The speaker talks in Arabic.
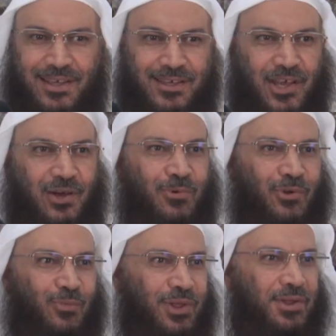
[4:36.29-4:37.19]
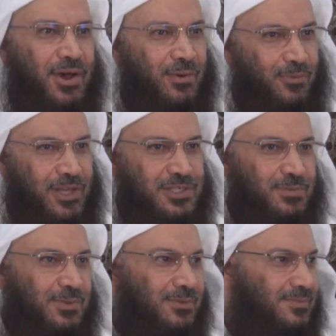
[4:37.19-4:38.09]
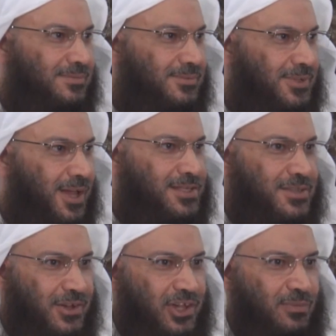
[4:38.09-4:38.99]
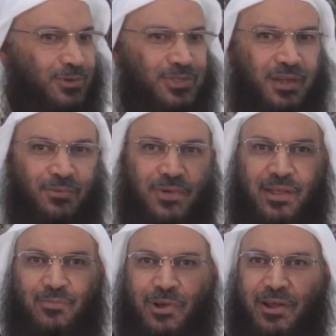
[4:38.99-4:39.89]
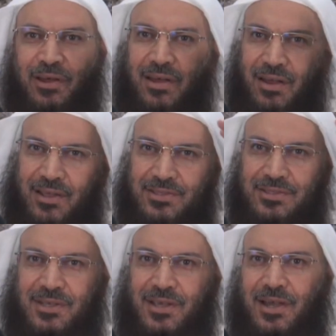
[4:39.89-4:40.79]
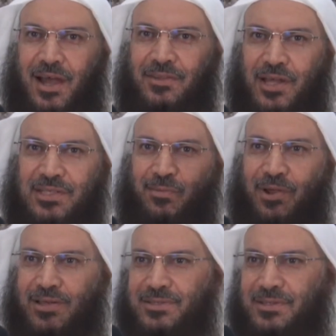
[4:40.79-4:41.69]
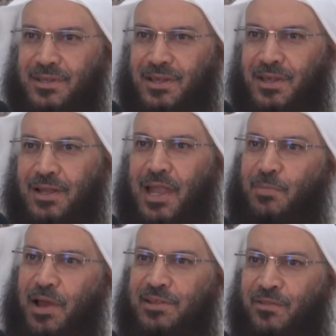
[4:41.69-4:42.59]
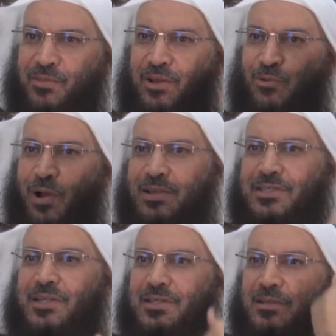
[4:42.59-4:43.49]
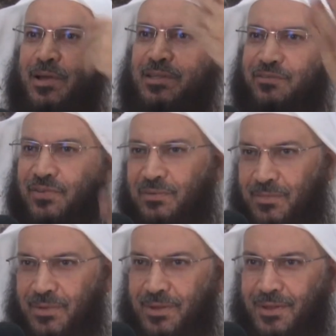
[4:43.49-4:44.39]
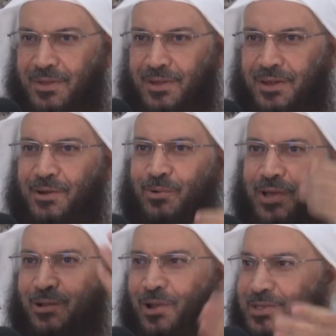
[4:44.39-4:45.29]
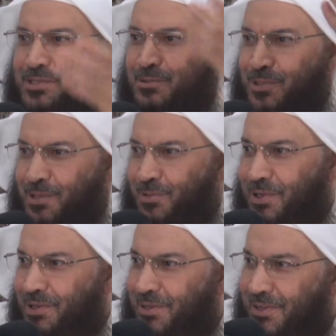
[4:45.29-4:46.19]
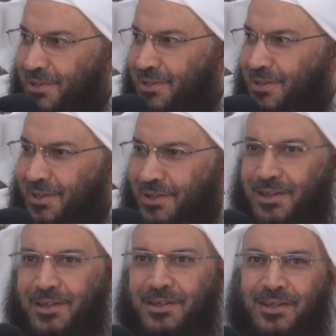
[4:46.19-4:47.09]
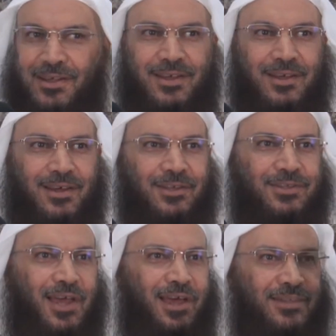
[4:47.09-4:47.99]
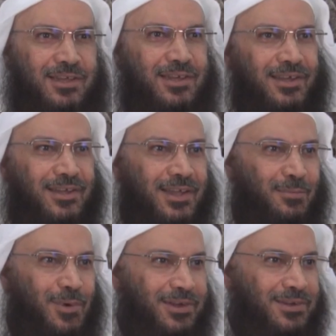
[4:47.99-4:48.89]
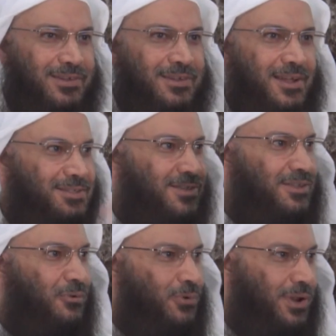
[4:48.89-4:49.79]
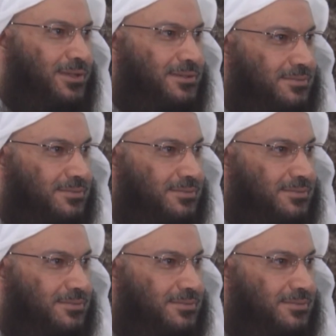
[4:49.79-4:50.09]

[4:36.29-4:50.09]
يأمرهم وينهاهم ويسمع خاصة إذا كبر وصار مرهد مراهقة خلاص حط راسه براسك لا بعد ينظر لوالده أصلا أنت ما تفهم احنا وين العصر وانت وين ها أنت عهدك بعيد الناس تطورت